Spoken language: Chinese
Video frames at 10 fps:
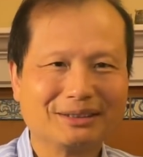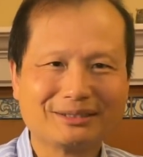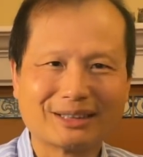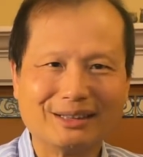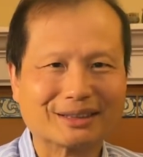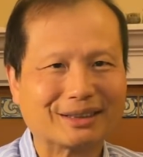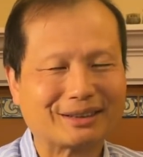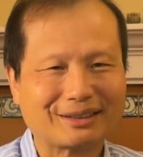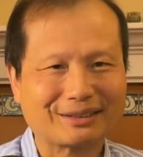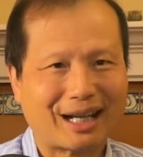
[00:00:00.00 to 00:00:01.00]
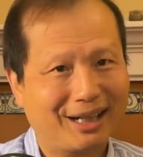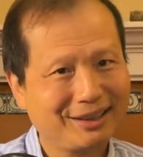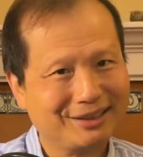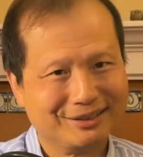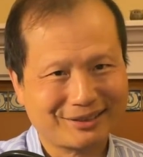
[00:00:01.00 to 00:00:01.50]
在这个打
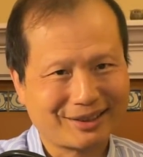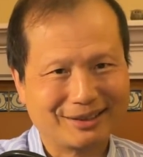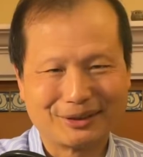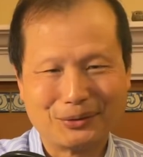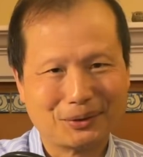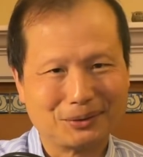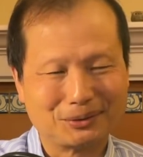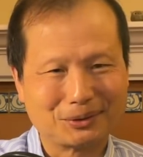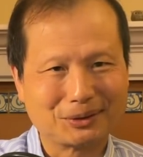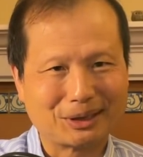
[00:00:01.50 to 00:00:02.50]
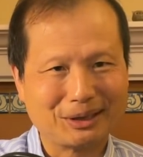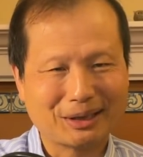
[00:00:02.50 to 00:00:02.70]
冷枪运动中呢，